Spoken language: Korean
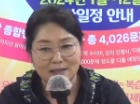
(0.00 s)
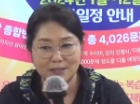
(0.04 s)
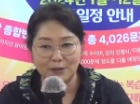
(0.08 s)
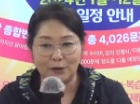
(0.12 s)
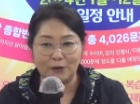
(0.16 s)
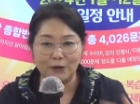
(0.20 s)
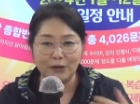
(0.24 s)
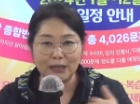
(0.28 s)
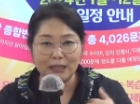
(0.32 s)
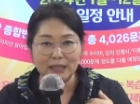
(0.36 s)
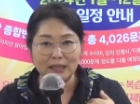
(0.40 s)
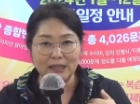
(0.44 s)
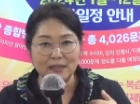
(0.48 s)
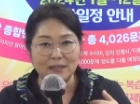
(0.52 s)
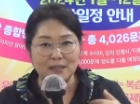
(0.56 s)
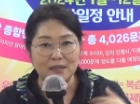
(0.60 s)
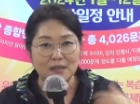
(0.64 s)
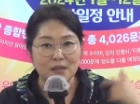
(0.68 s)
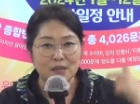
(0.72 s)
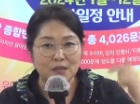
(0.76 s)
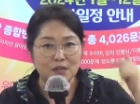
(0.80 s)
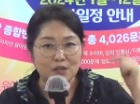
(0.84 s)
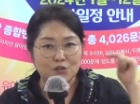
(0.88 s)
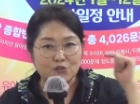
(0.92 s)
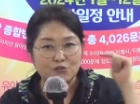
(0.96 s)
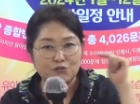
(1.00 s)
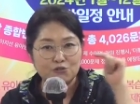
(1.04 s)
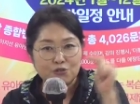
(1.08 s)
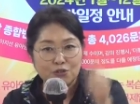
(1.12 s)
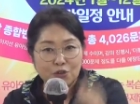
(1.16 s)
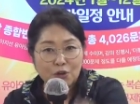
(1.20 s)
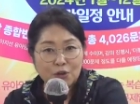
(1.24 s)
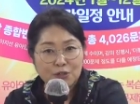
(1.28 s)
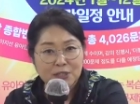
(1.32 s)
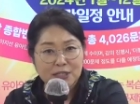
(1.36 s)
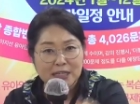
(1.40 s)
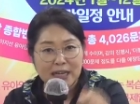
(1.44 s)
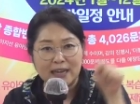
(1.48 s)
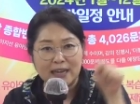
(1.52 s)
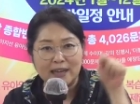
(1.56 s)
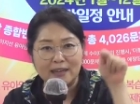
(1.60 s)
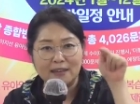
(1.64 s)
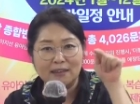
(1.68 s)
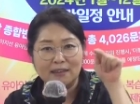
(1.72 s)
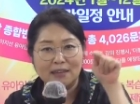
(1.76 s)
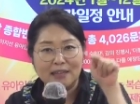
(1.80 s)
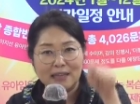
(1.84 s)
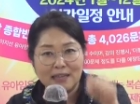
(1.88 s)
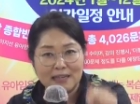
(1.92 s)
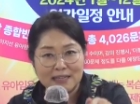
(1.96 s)
저희는
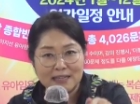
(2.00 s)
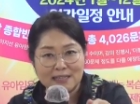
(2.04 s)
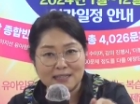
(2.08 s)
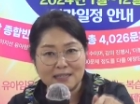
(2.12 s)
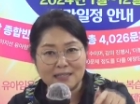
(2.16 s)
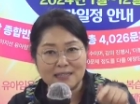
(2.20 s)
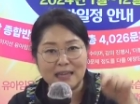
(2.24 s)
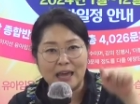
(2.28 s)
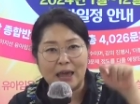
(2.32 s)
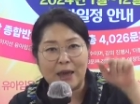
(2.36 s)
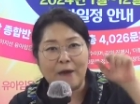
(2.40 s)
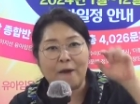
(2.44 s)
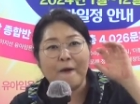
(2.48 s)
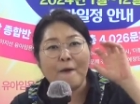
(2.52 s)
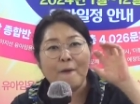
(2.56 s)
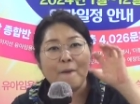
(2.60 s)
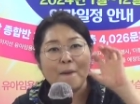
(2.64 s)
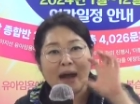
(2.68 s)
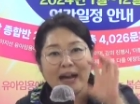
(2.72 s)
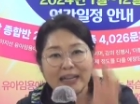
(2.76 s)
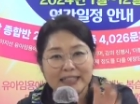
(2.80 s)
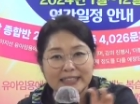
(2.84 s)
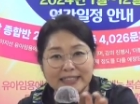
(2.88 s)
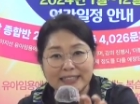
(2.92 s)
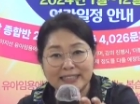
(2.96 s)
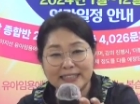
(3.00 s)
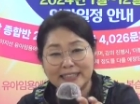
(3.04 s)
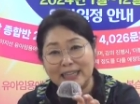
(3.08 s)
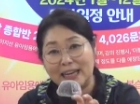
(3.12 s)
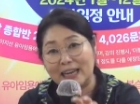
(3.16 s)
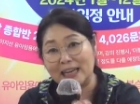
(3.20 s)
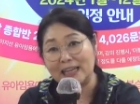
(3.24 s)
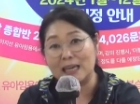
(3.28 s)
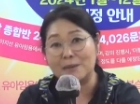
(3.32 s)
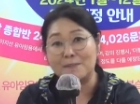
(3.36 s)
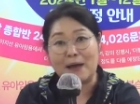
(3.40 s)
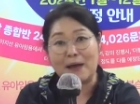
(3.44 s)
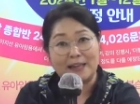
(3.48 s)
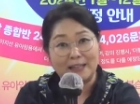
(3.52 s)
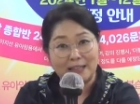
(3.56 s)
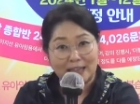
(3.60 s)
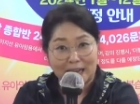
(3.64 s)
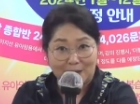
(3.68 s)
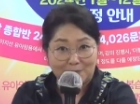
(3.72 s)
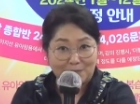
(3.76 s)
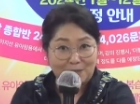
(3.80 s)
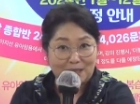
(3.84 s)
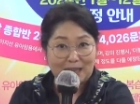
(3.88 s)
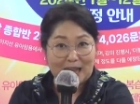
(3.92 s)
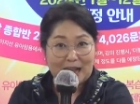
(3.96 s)
수요자의 니즈에 확실하게
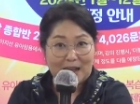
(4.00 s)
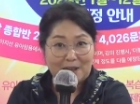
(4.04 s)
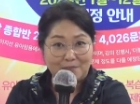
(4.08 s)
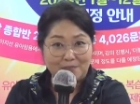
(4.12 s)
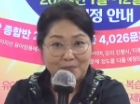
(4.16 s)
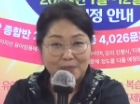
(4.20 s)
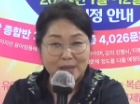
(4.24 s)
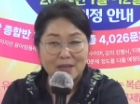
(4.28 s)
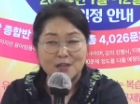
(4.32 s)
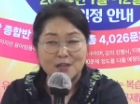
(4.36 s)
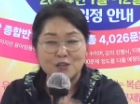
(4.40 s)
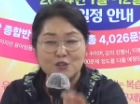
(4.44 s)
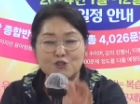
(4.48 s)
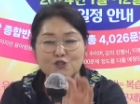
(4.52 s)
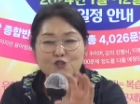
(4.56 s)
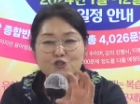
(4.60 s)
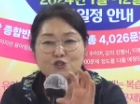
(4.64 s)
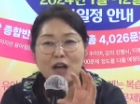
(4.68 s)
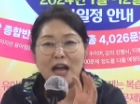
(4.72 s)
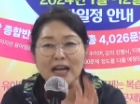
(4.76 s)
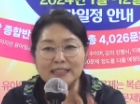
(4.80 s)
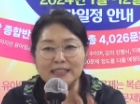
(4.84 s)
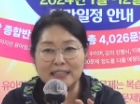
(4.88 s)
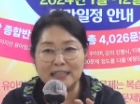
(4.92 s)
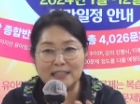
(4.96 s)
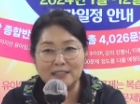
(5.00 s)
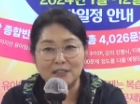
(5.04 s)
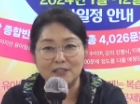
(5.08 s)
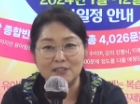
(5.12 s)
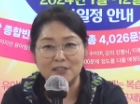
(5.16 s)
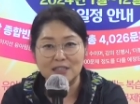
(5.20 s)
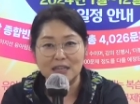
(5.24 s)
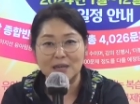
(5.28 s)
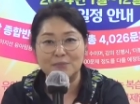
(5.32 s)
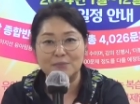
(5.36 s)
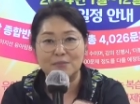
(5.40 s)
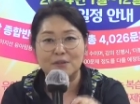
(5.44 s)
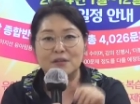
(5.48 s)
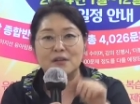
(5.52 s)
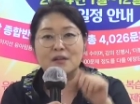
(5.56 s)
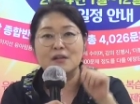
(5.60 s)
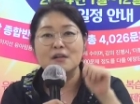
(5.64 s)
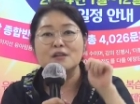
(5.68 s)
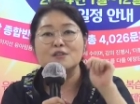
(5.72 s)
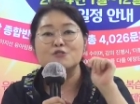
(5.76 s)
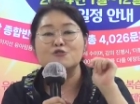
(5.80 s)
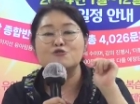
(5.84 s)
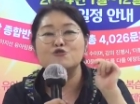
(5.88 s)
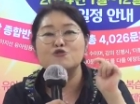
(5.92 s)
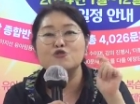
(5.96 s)
반응합니다. 수강생 선생님들,
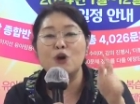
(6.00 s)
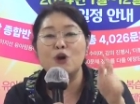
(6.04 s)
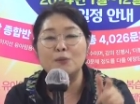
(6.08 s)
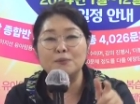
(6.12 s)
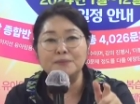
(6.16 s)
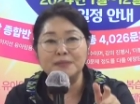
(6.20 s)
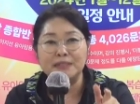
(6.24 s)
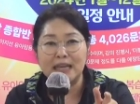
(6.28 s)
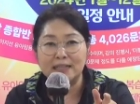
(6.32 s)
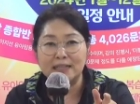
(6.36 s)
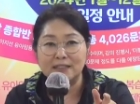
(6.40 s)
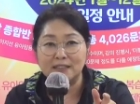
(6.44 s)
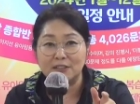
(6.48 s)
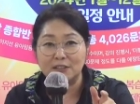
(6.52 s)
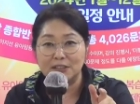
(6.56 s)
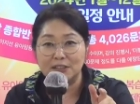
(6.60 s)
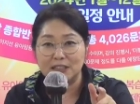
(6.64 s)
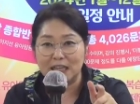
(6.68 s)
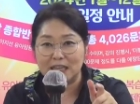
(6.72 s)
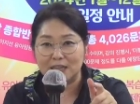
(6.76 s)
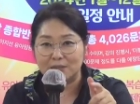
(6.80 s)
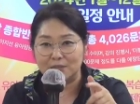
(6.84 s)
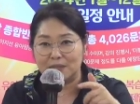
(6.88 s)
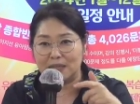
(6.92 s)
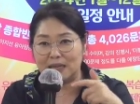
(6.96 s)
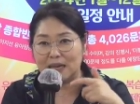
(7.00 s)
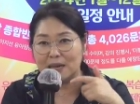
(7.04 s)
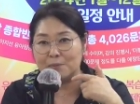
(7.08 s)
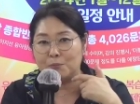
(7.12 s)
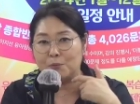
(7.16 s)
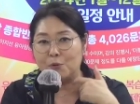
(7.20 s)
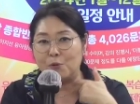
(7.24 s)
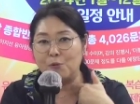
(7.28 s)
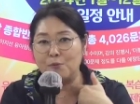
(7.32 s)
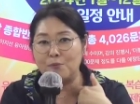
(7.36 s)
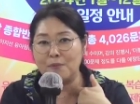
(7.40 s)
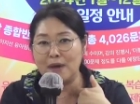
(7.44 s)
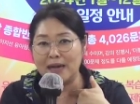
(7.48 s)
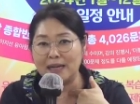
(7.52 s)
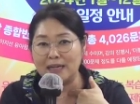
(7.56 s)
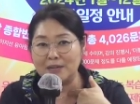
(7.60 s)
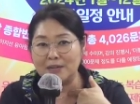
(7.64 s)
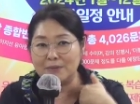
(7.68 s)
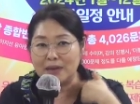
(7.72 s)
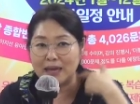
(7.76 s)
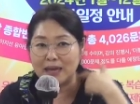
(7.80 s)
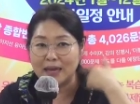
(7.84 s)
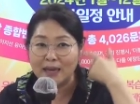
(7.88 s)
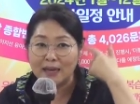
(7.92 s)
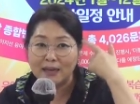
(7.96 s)
수험생 선생님들의
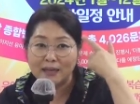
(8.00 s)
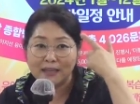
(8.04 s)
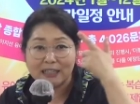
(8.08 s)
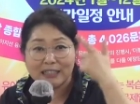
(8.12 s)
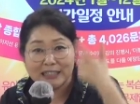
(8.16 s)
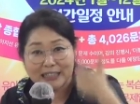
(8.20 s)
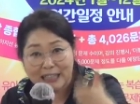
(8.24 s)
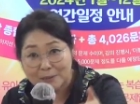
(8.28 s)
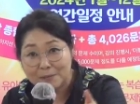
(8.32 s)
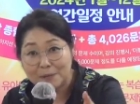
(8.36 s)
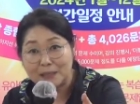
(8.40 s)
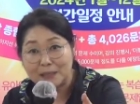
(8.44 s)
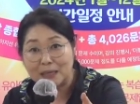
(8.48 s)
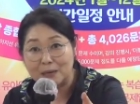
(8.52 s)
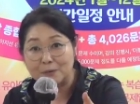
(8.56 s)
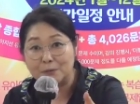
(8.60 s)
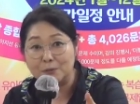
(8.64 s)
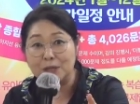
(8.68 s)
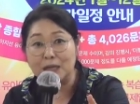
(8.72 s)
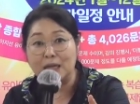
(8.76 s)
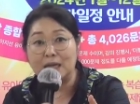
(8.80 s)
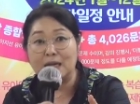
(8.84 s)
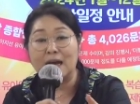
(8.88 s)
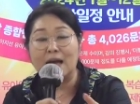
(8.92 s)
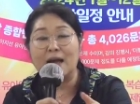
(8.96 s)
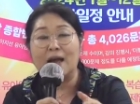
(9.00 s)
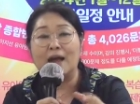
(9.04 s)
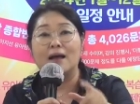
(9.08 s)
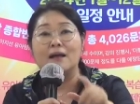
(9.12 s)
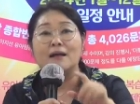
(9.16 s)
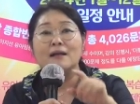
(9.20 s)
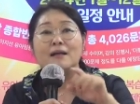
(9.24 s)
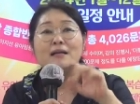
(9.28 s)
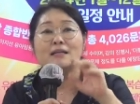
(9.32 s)
목마름에 응답하다 보니까